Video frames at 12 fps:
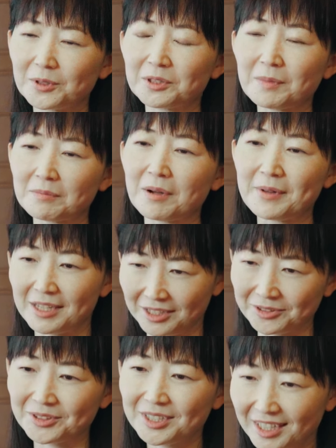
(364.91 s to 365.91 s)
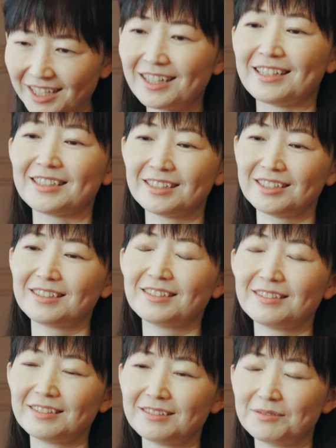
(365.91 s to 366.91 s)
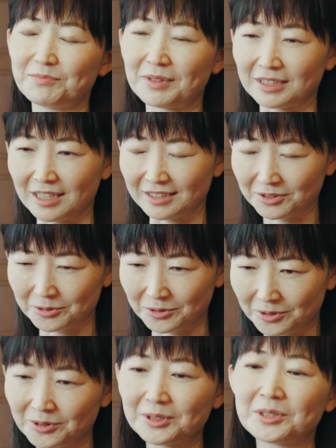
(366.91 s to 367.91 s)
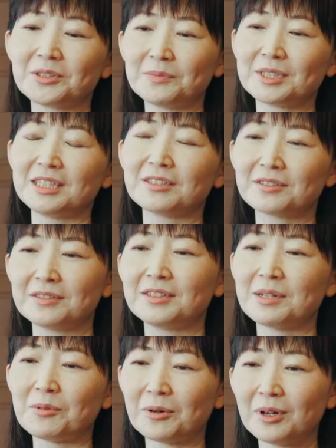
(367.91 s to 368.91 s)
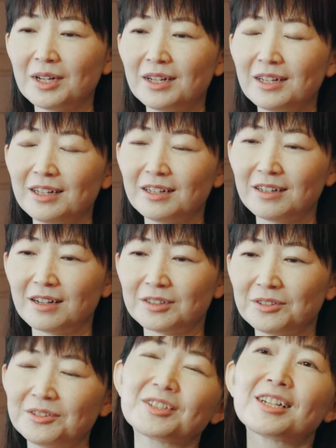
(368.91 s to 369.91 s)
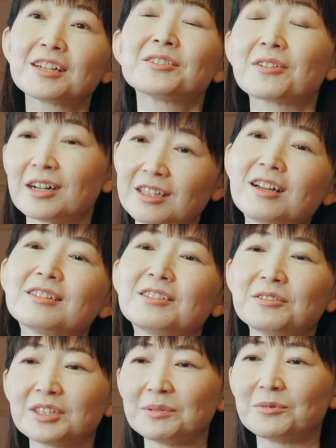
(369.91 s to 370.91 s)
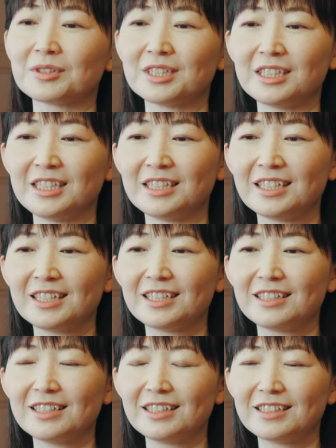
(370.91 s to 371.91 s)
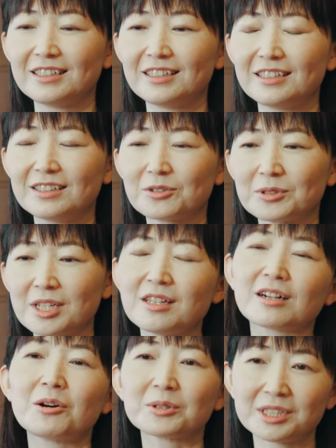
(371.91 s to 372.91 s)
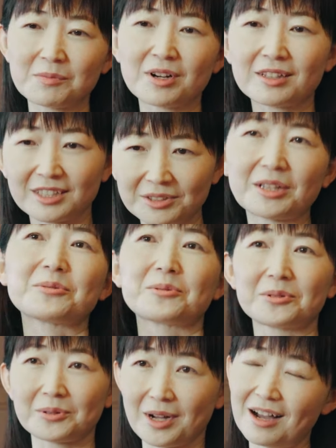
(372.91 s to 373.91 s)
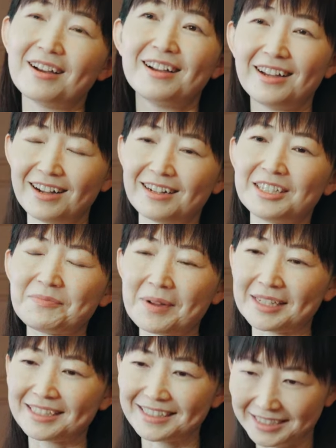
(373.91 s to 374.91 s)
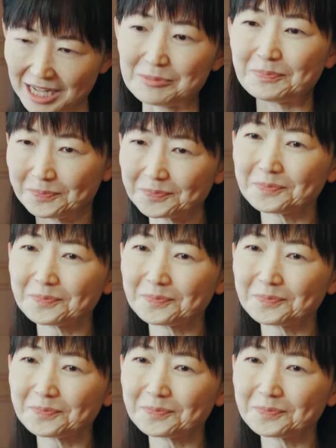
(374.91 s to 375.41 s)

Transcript: このまま勉強して、またこの法律の道に進んでもあの許されるのかなっていう気持ちにこう背中を押してもらったようなところがありました。